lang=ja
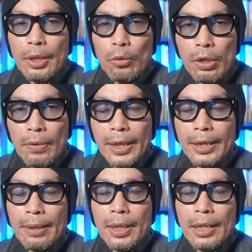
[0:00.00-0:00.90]
まあ、これは
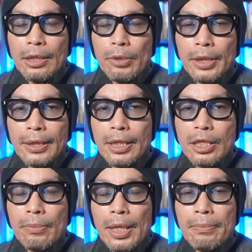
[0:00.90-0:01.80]
ネタバレにもなって
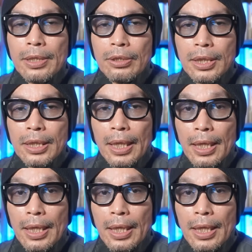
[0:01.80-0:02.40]
しまいますし、